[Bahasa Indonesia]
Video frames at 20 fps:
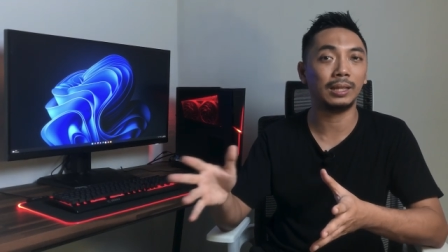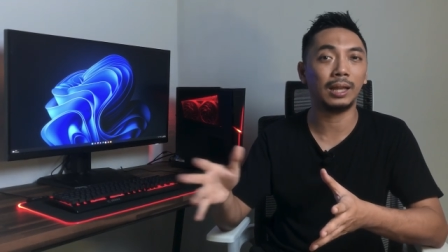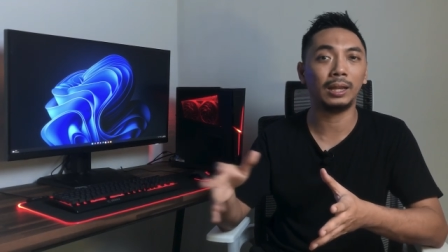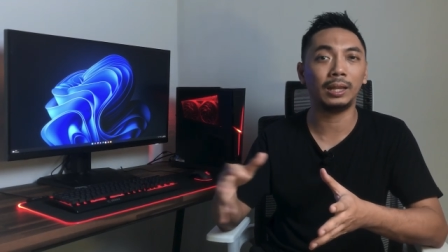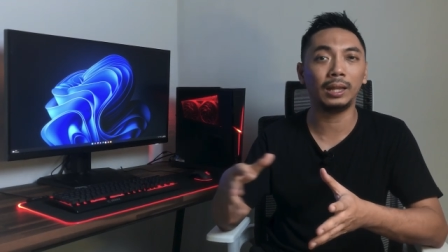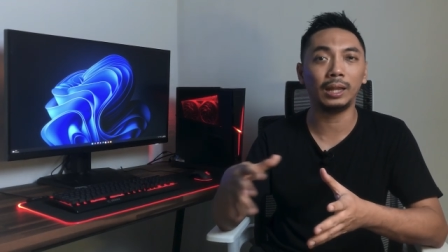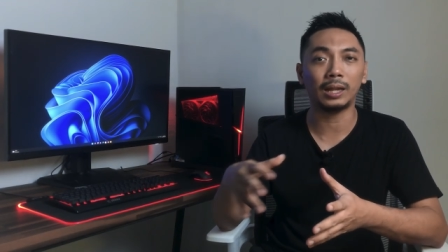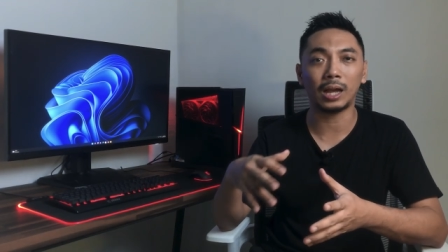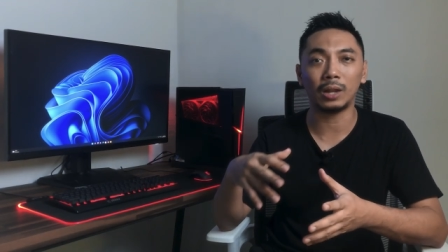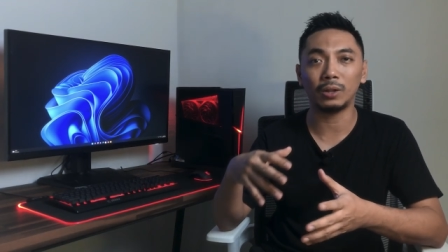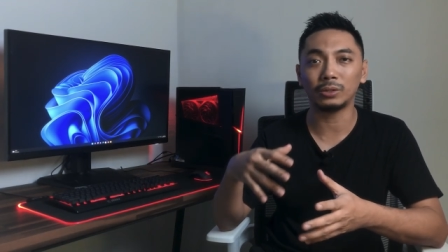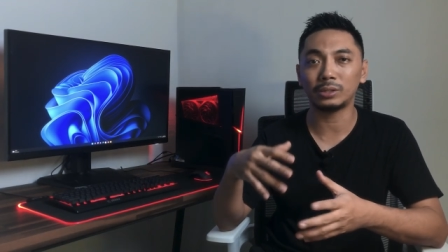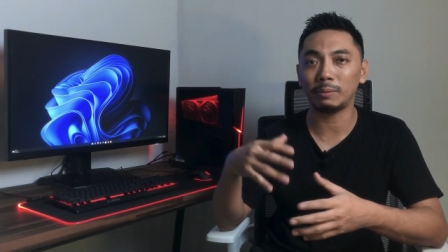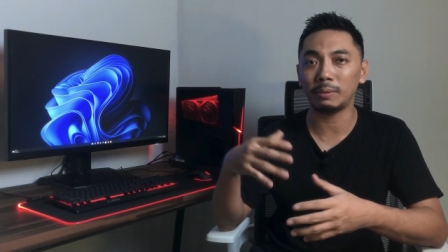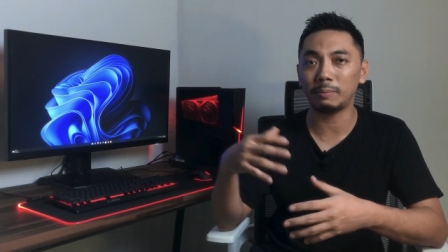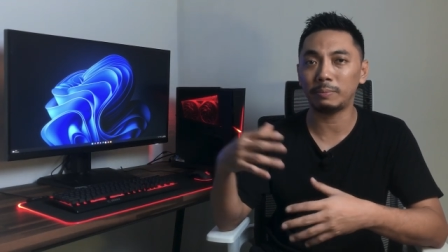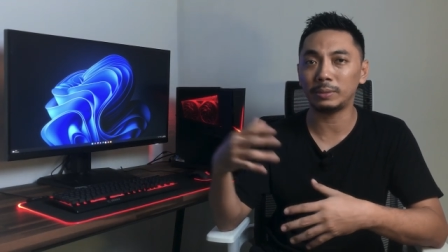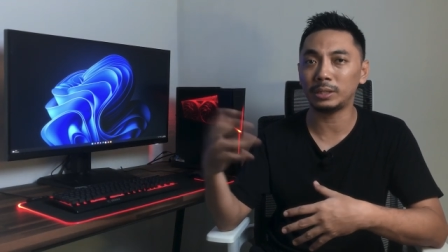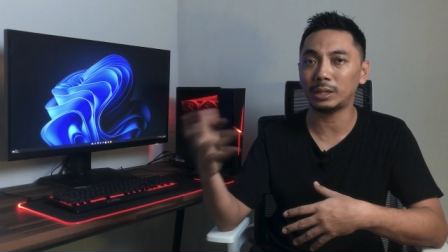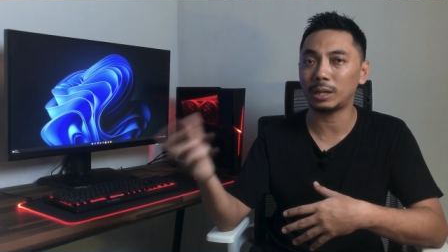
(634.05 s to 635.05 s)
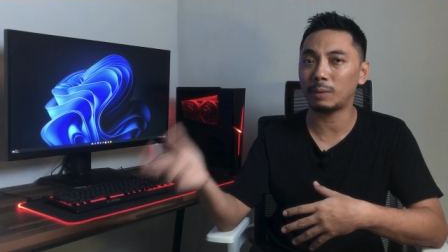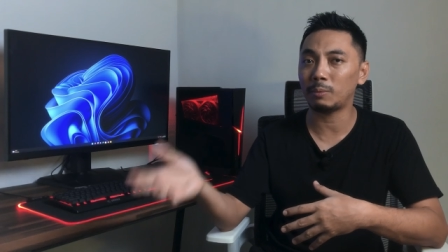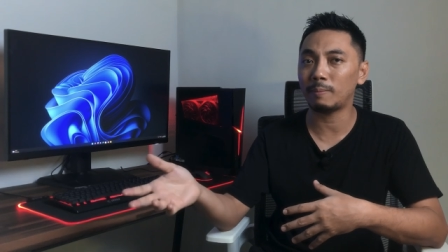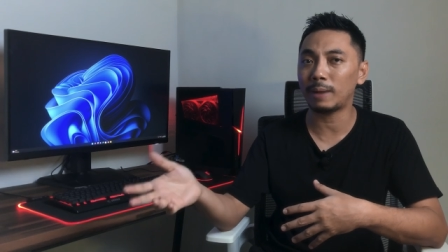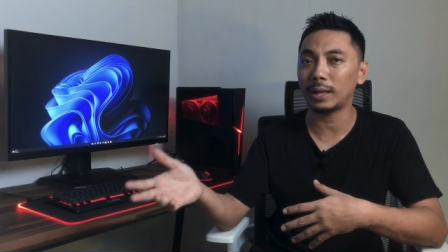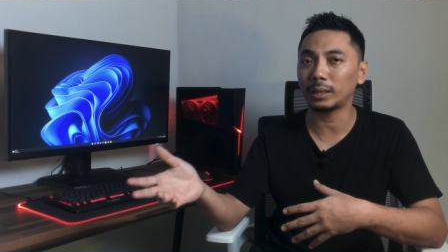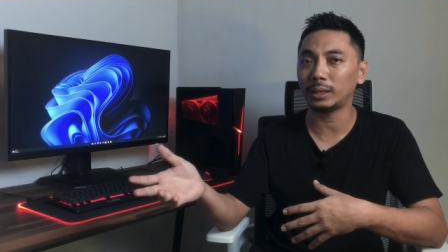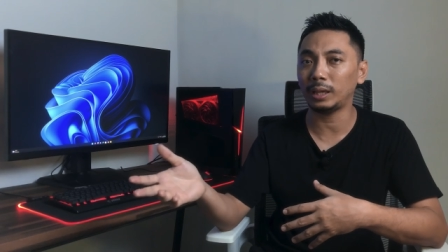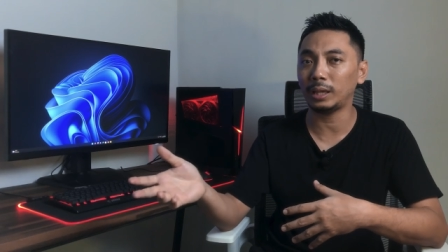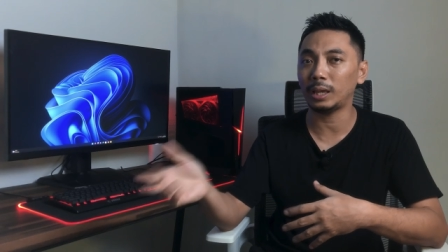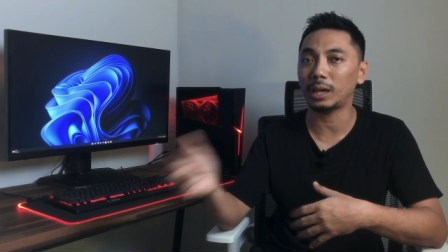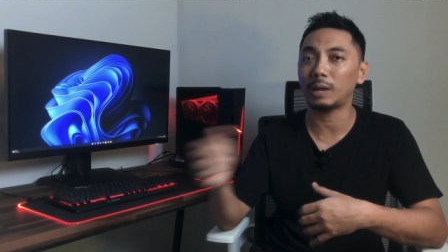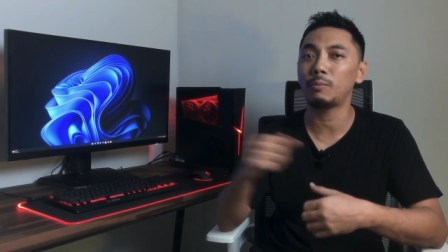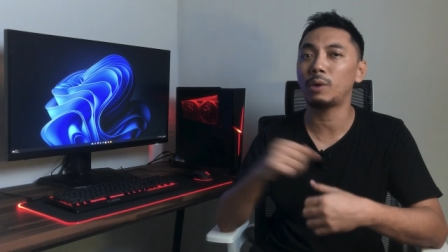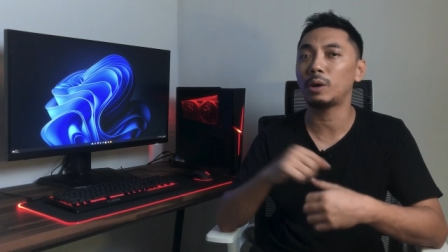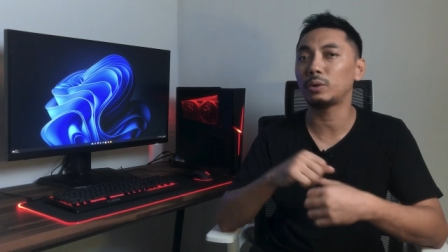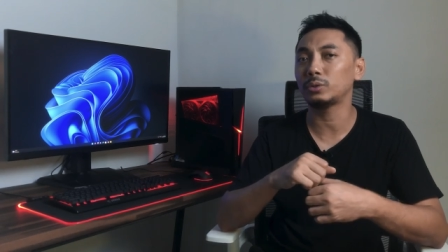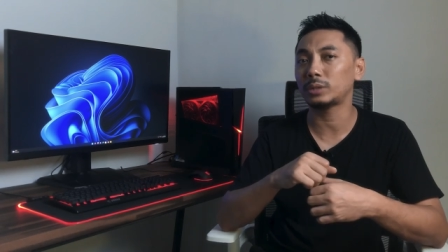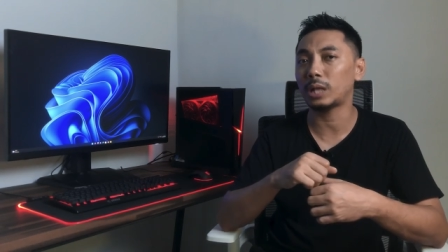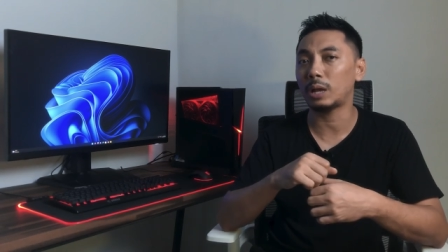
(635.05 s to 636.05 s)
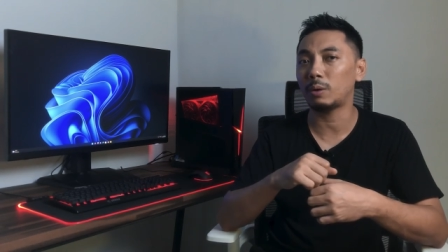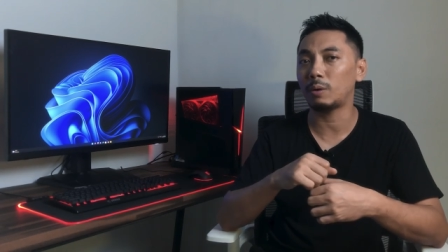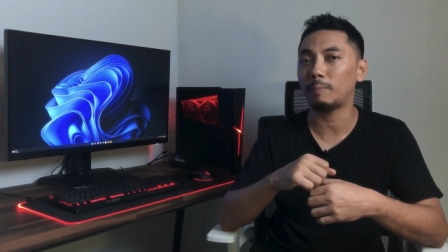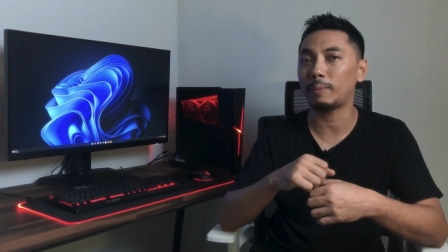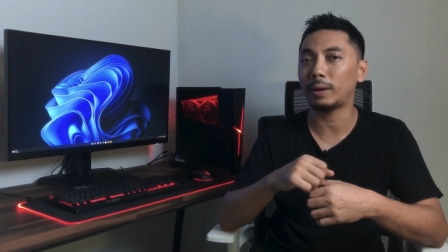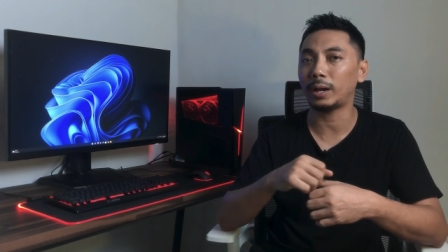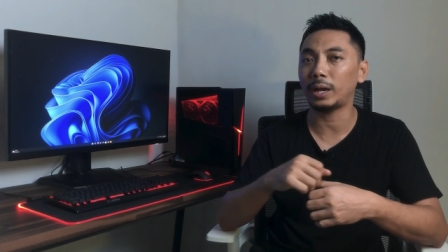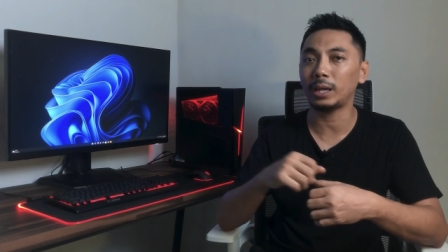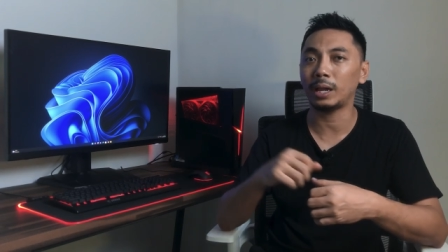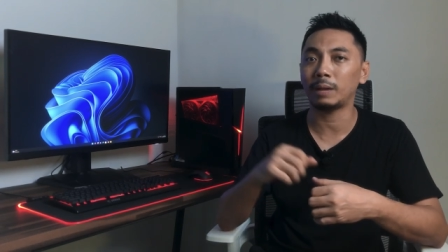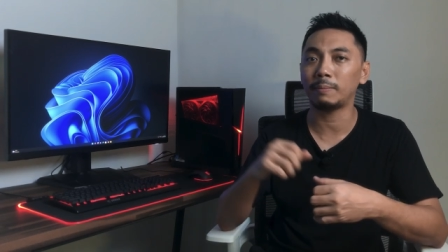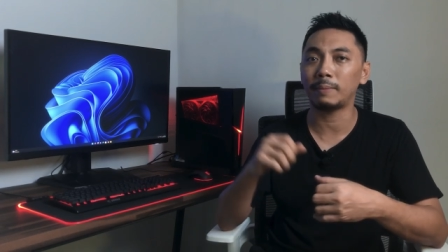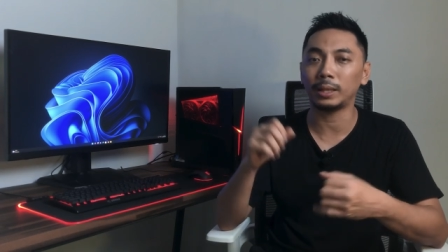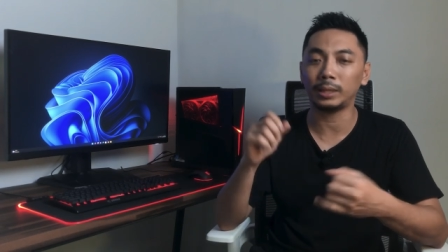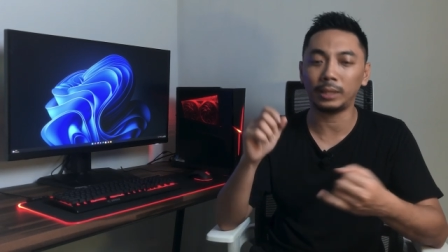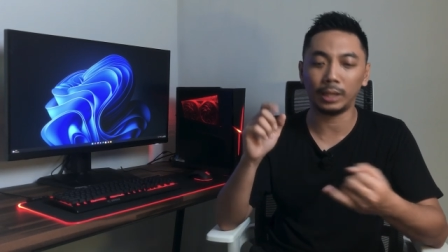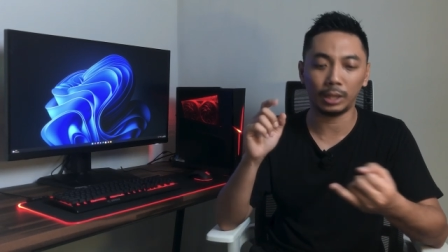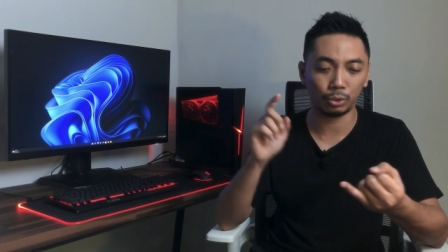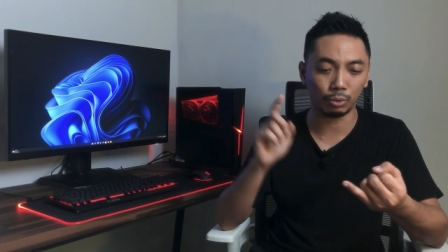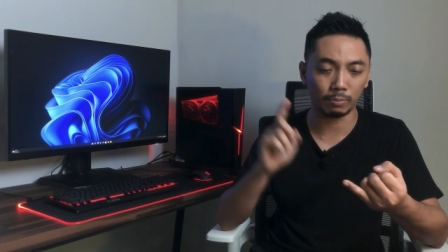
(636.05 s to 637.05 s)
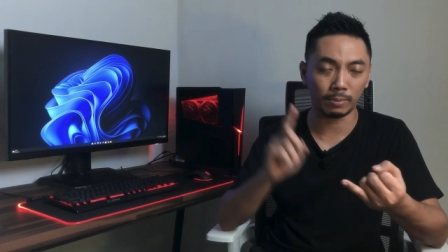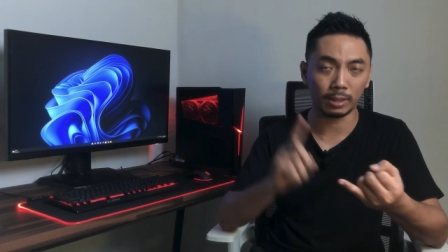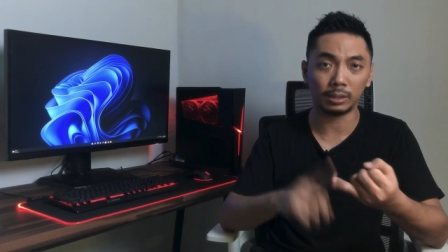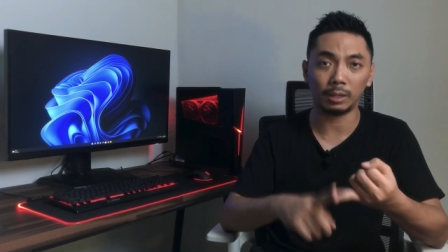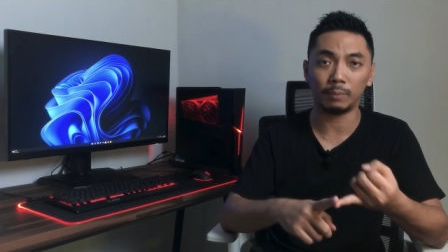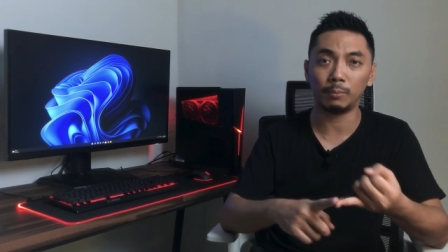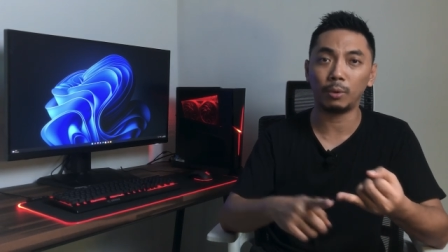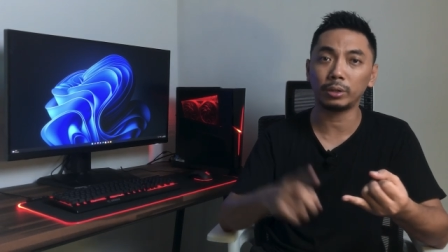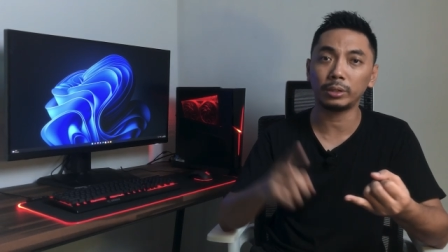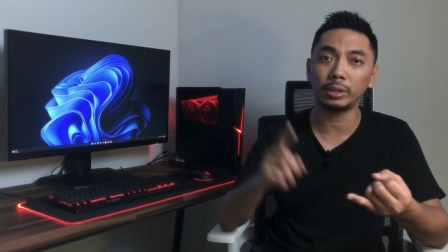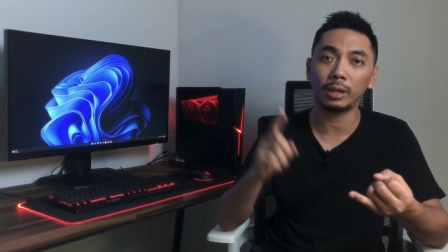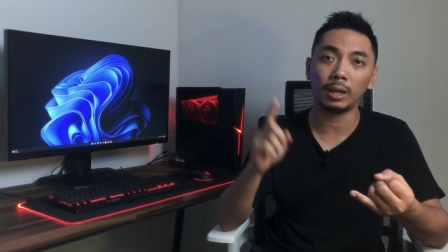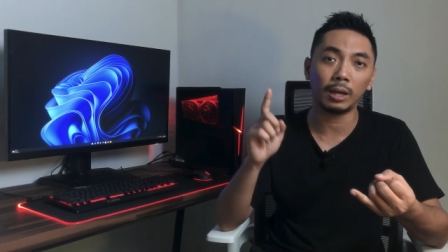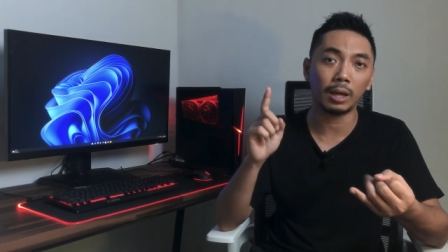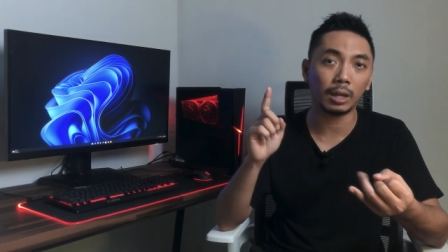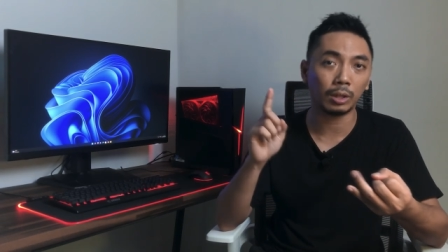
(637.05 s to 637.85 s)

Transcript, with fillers: Jadi kalau sampai PC kamu mati, ya kamu harus tahu apakah yang mati itu motherboardnya,